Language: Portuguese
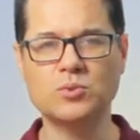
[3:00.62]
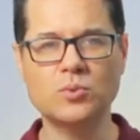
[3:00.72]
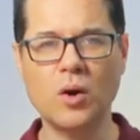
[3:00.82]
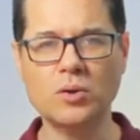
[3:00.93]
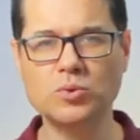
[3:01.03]
nos
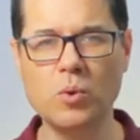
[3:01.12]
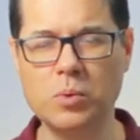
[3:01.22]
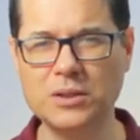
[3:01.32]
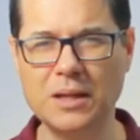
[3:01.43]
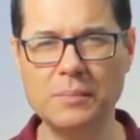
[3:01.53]
nossos
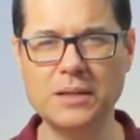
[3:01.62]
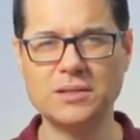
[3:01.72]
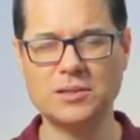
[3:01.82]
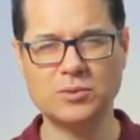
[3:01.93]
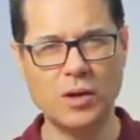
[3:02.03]
comportamentos,
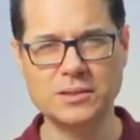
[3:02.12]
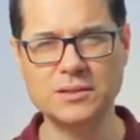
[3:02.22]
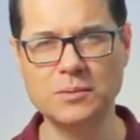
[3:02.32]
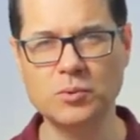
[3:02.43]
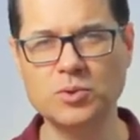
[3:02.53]
as
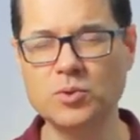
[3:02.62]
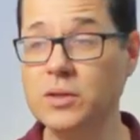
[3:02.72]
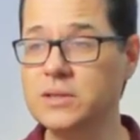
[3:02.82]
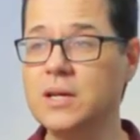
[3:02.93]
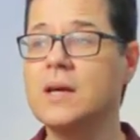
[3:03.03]
nossas
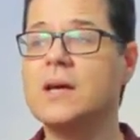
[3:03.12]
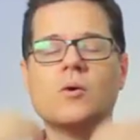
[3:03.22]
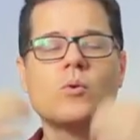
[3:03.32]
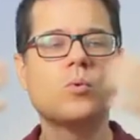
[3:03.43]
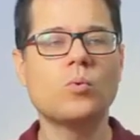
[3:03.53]
emoções,
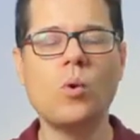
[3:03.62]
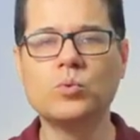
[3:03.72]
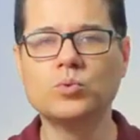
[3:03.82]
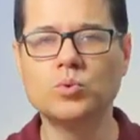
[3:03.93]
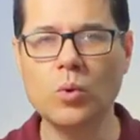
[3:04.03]
com
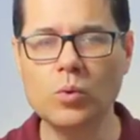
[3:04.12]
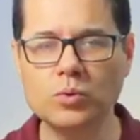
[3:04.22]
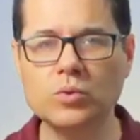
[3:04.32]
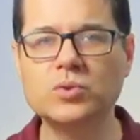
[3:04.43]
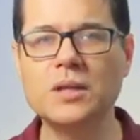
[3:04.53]
os
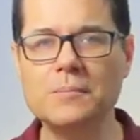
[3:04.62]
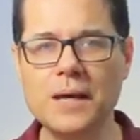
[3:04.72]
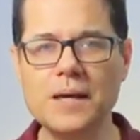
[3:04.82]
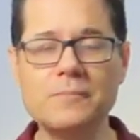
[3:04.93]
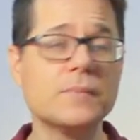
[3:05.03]
outros
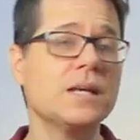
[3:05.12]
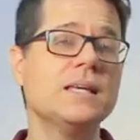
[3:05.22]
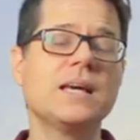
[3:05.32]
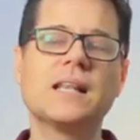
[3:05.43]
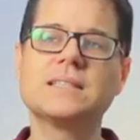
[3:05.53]
também, em
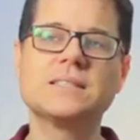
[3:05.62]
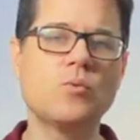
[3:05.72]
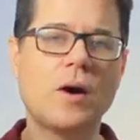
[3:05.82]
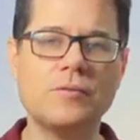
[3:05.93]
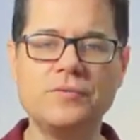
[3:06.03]

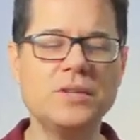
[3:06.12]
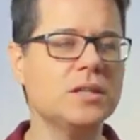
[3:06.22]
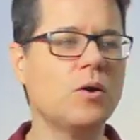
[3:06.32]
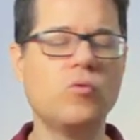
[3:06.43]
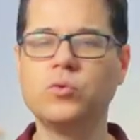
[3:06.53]
relação à
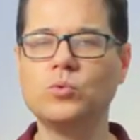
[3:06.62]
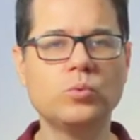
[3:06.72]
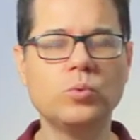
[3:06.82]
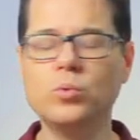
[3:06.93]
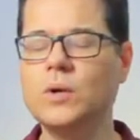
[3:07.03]
vida, ao
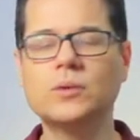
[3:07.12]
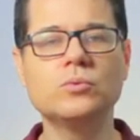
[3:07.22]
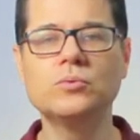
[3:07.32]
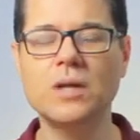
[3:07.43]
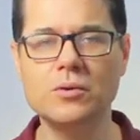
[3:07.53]
futuro, é
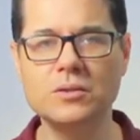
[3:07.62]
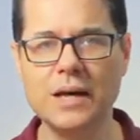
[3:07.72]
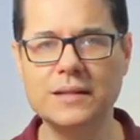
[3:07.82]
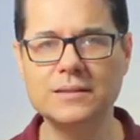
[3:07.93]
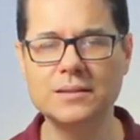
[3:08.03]
tudo que
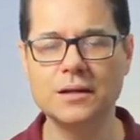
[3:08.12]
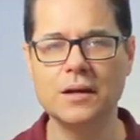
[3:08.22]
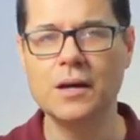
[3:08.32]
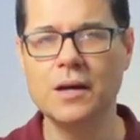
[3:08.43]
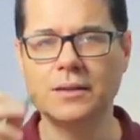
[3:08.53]
acontece.
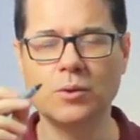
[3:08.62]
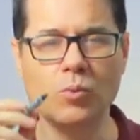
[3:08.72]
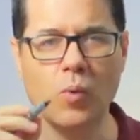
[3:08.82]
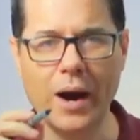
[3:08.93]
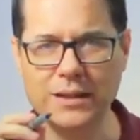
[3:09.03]
Então
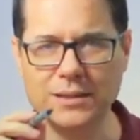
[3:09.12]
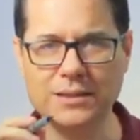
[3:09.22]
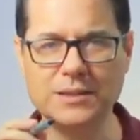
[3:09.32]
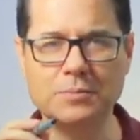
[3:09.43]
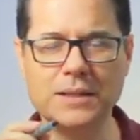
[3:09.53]
guarde
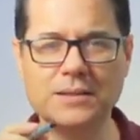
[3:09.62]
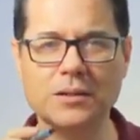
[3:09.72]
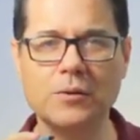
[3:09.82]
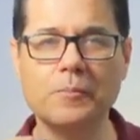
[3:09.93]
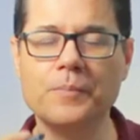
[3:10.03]
essa
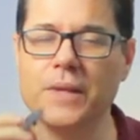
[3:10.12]
expressão,